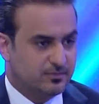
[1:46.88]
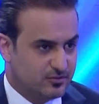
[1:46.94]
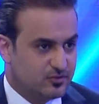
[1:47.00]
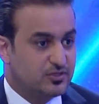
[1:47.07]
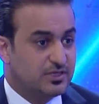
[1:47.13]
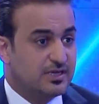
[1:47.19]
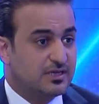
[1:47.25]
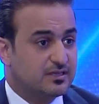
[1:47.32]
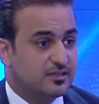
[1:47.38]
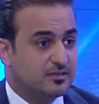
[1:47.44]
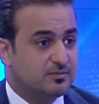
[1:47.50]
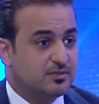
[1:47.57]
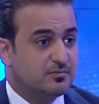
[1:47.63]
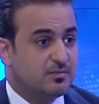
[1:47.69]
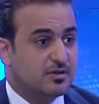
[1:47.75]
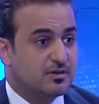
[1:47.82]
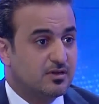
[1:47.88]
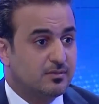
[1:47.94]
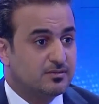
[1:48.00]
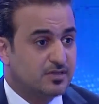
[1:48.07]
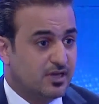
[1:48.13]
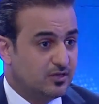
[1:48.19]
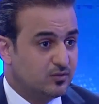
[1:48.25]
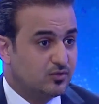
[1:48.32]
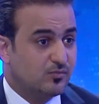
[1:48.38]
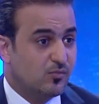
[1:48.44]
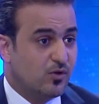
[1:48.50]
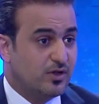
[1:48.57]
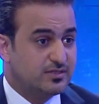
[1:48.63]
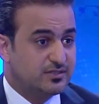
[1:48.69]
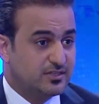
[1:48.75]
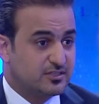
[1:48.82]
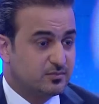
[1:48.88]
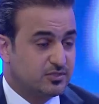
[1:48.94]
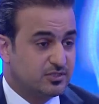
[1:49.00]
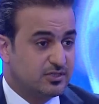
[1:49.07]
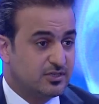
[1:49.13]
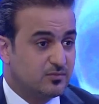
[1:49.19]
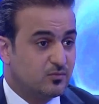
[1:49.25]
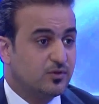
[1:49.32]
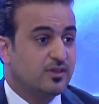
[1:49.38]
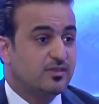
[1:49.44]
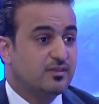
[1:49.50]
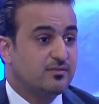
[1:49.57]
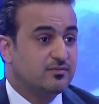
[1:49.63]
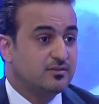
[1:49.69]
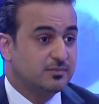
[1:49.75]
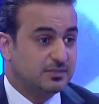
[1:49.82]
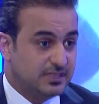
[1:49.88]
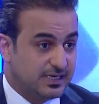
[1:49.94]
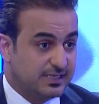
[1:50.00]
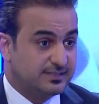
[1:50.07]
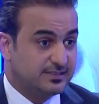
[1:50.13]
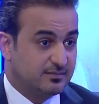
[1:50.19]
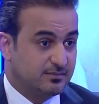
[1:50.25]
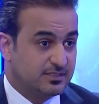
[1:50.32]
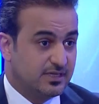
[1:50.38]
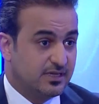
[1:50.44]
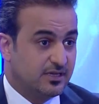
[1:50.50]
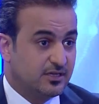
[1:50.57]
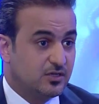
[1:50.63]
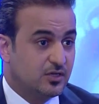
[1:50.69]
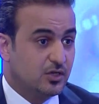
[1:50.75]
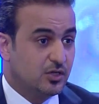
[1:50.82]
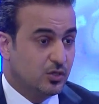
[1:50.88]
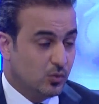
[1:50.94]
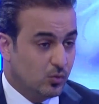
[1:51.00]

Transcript: الجزء الاخير من البرنامج راح يكون مخصص بشكل مكثف لمنطقه المدائن نعم.